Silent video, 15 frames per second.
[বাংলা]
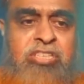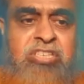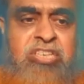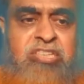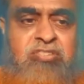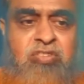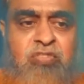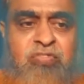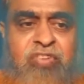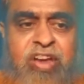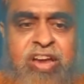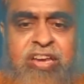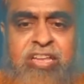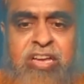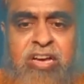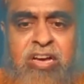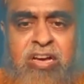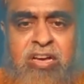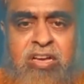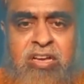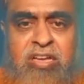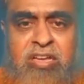সিজোফ্রেনিয়া
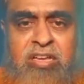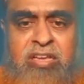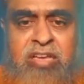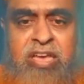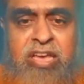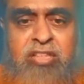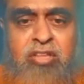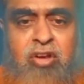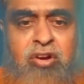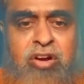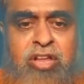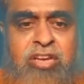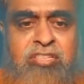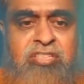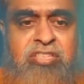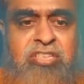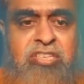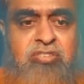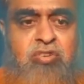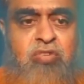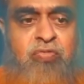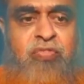এই ধরনের
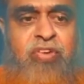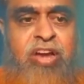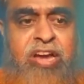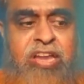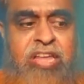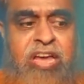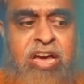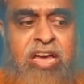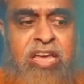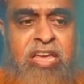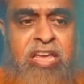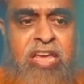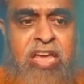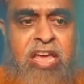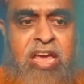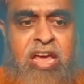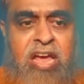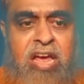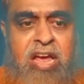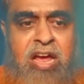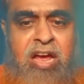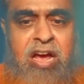সিজোফ্রেনিয়ায়
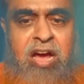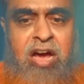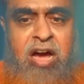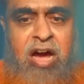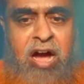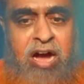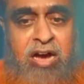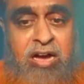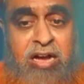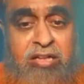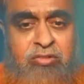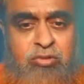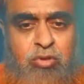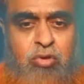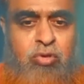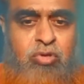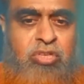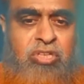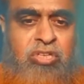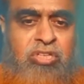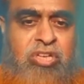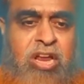আক্রান্ত
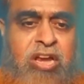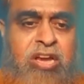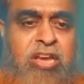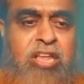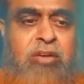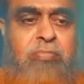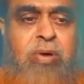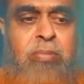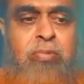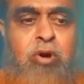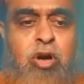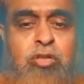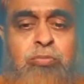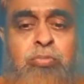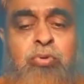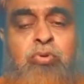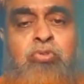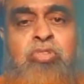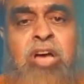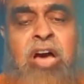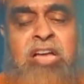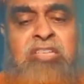রোগী শারীরিকভাবে অদ্ভুত
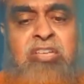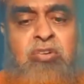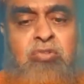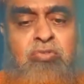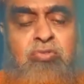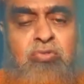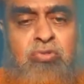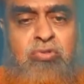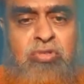আচরণ করতে